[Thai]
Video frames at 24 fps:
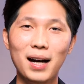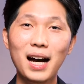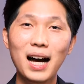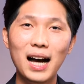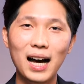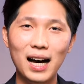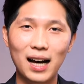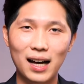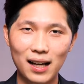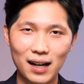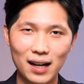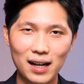มา
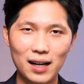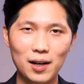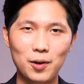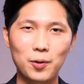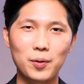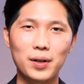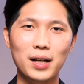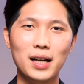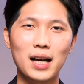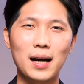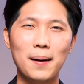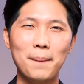หาเรา
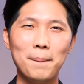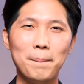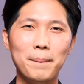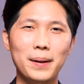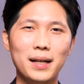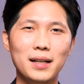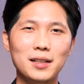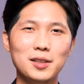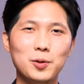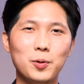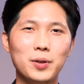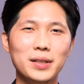นะครับเป็
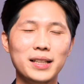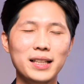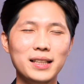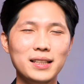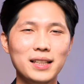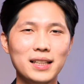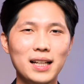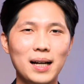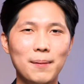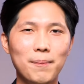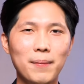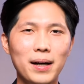นตัวที่
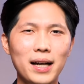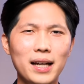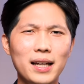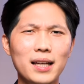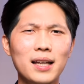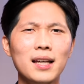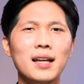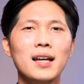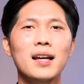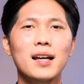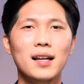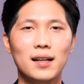จะทำให้
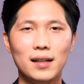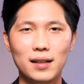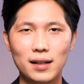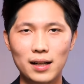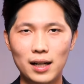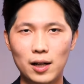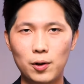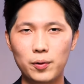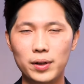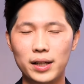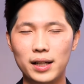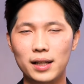
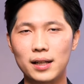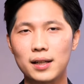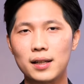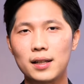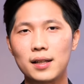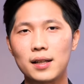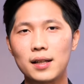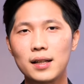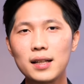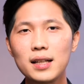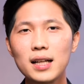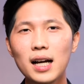เราเนี่ย
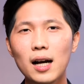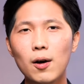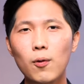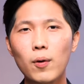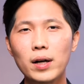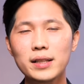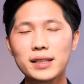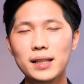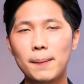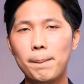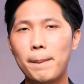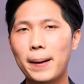เลือก
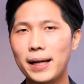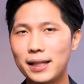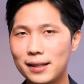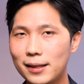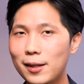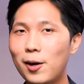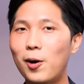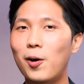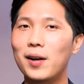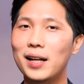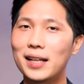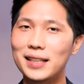ว่าจะไป
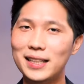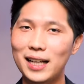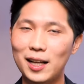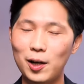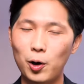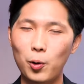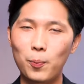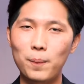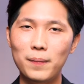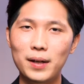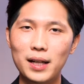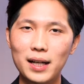ต่อหรือจะ
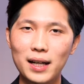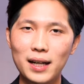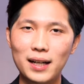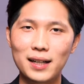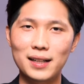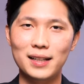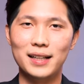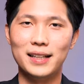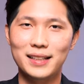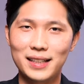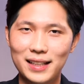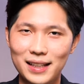ล้มเลิก
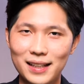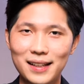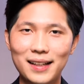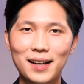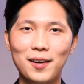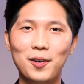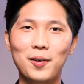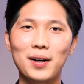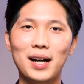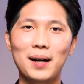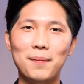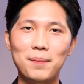เลยทีเดี
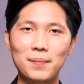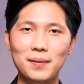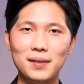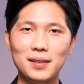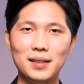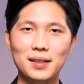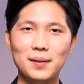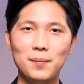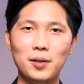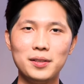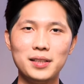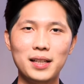ยวครับ
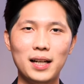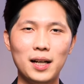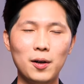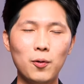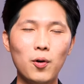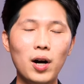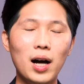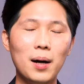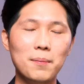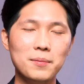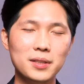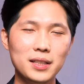เพราะฉะนั้น
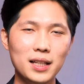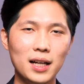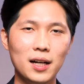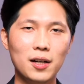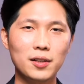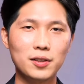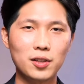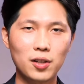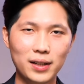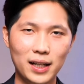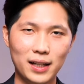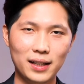ความเชื่อ
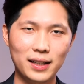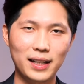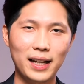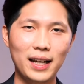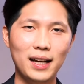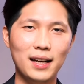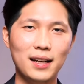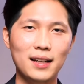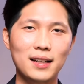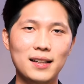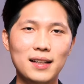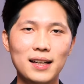ก็ต้องหนัก
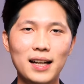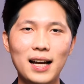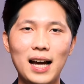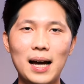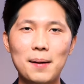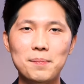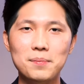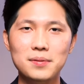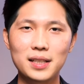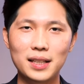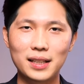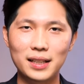แน่นนะครั
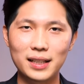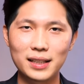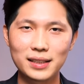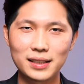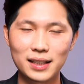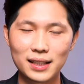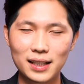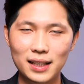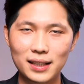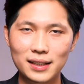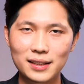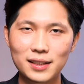บสิ่งที่
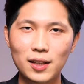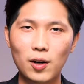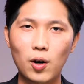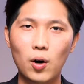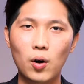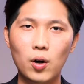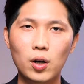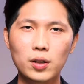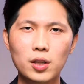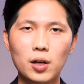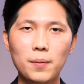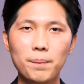จะเดินต่อ
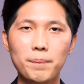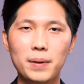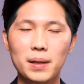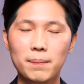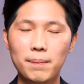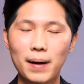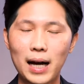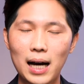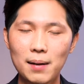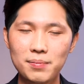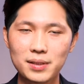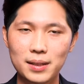ก็ต้องมี
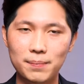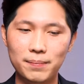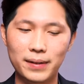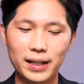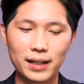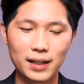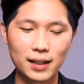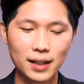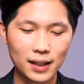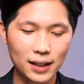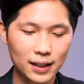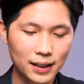ภาพสำเร็
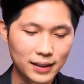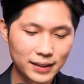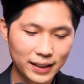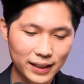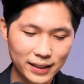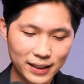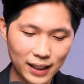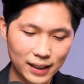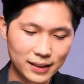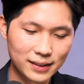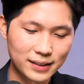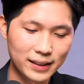จ
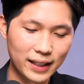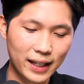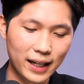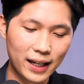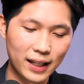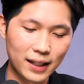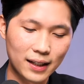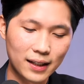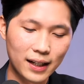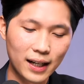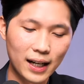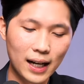ที่ชัดเจน
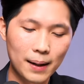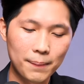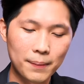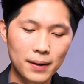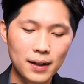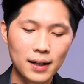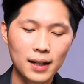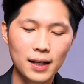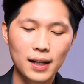นะครับ